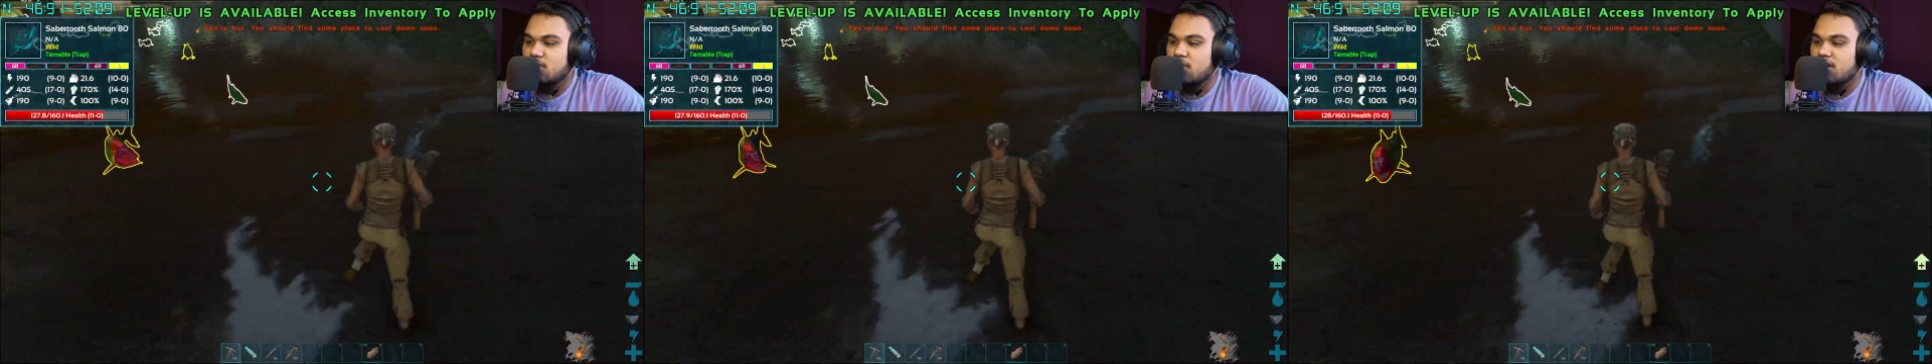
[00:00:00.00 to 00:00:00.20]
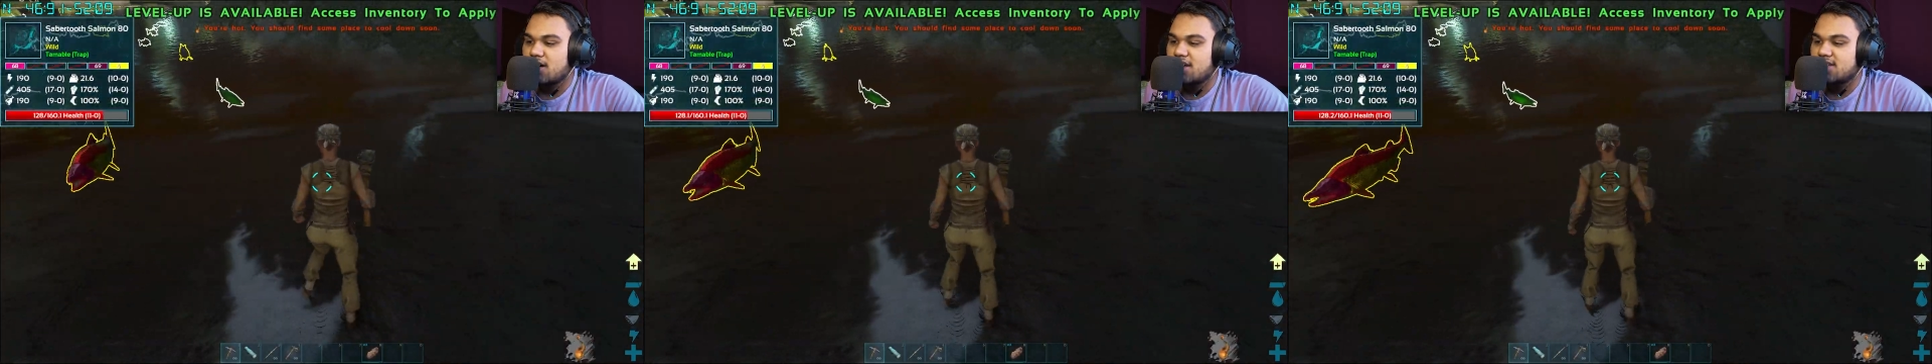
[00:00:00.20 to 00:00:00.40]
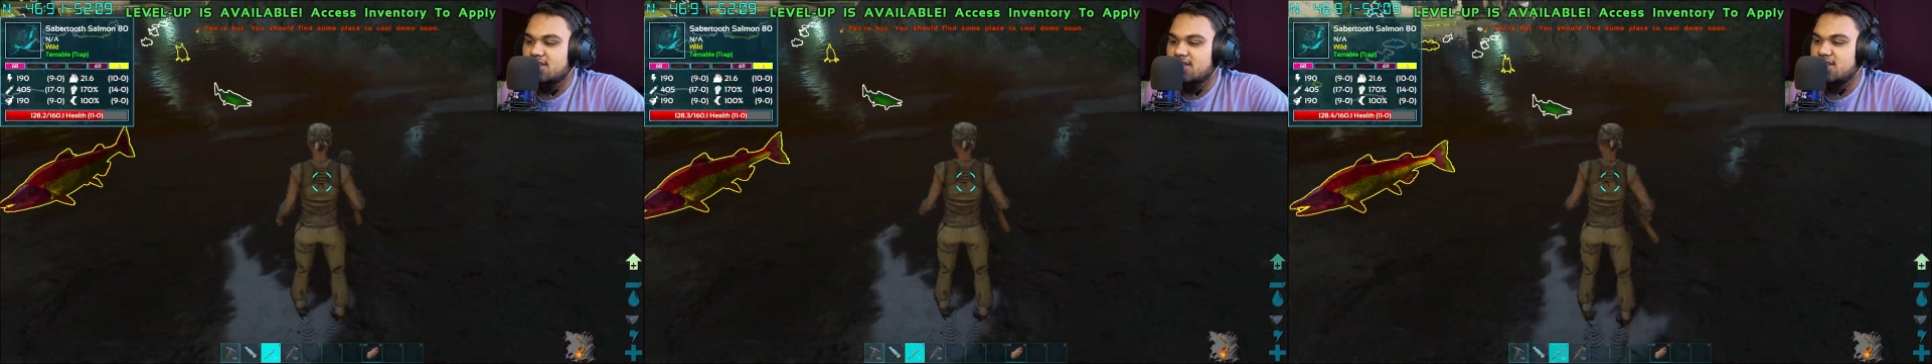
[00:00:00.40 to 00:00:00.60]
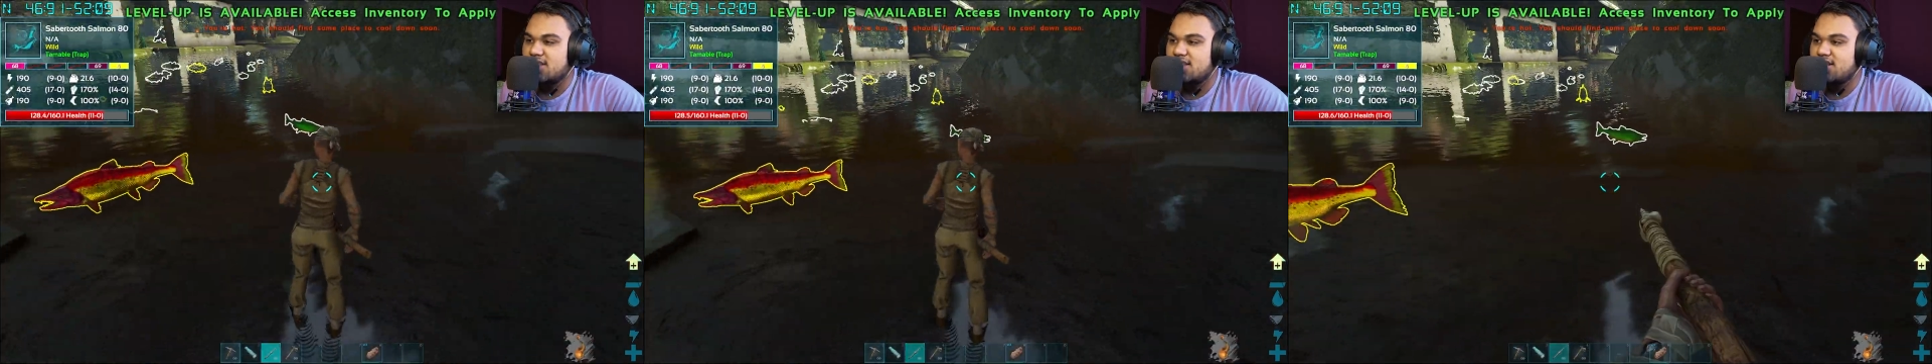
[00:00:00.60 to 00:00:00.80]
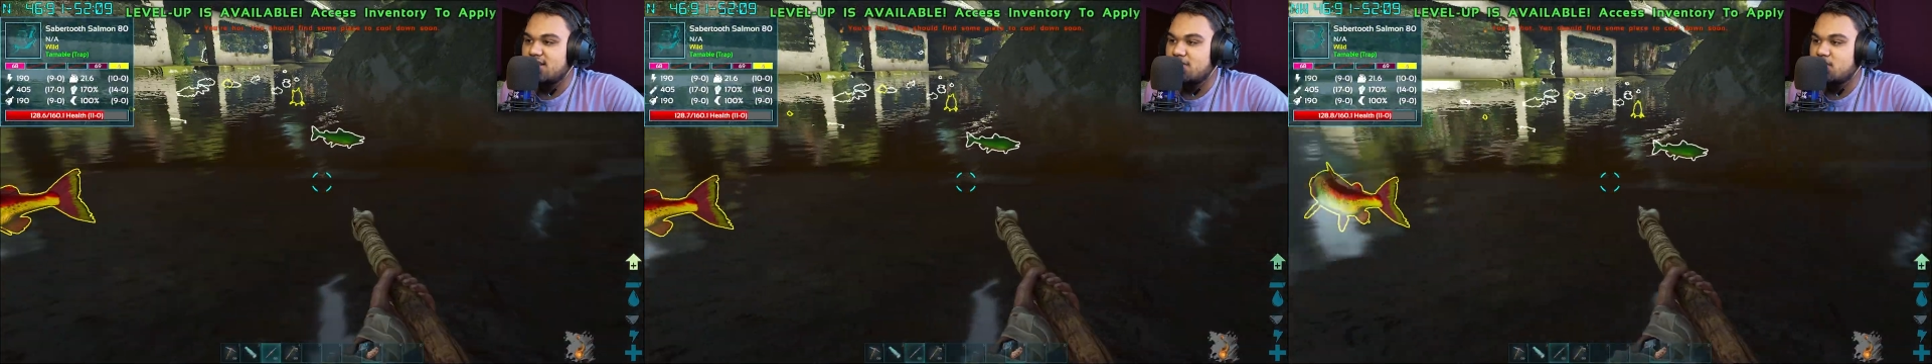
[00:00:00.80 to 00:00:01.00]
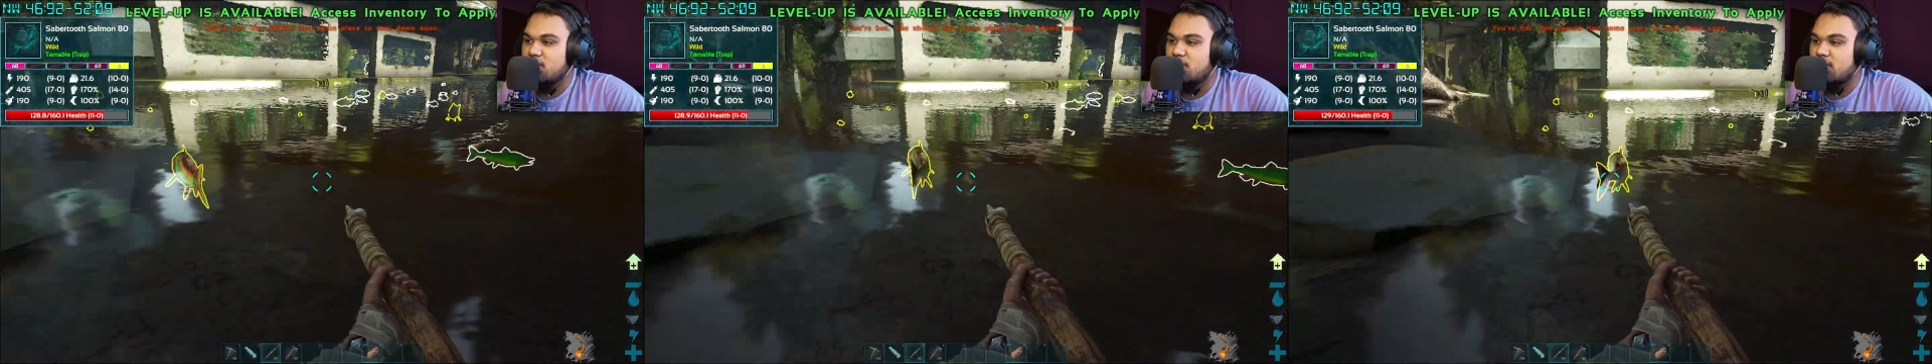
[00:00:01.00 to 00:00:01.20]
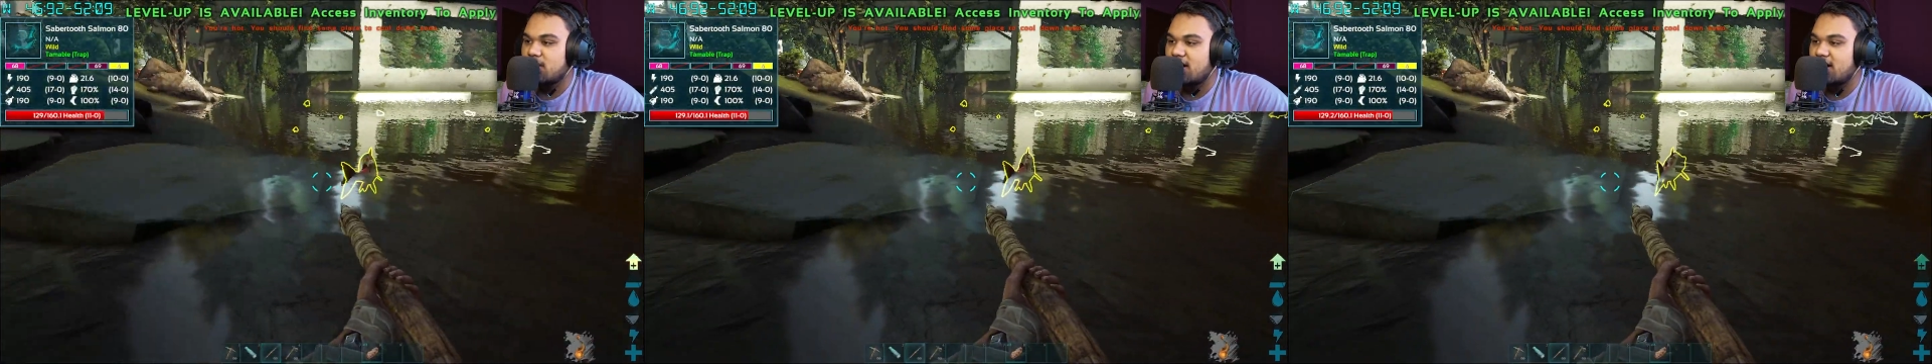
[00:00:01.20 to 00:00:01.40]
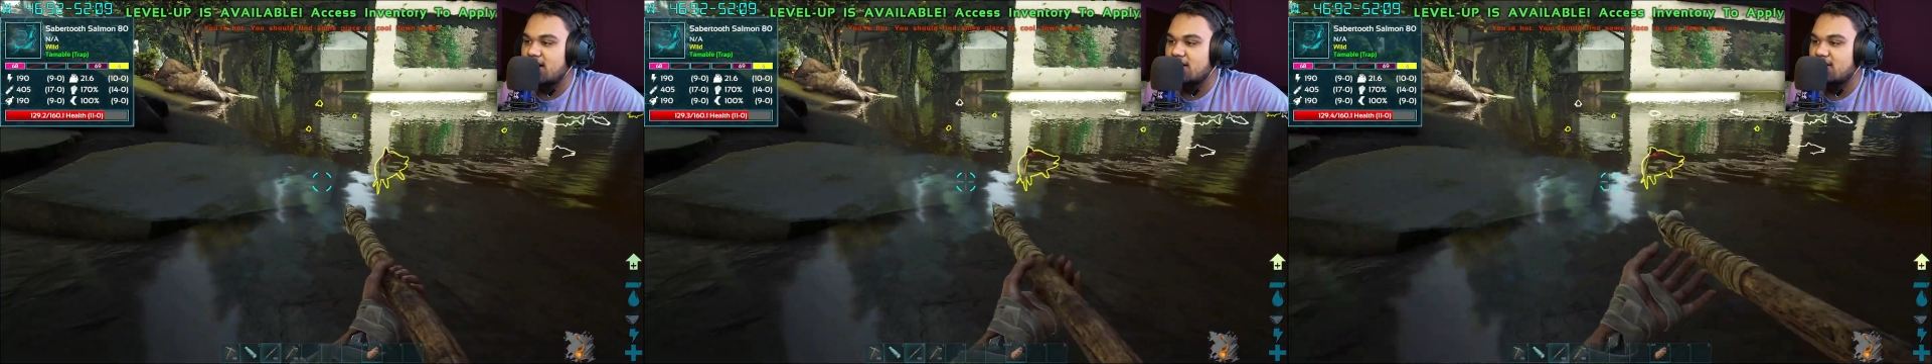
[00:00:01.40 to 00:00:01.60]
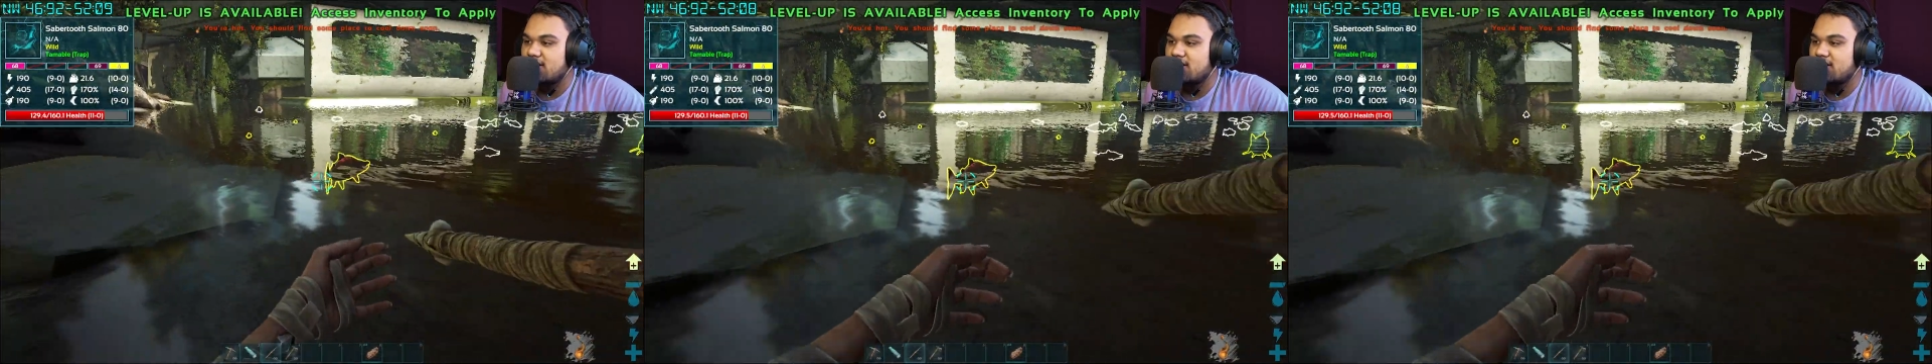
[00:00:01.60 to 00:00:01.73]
मौका चाहिए इन्हें मौका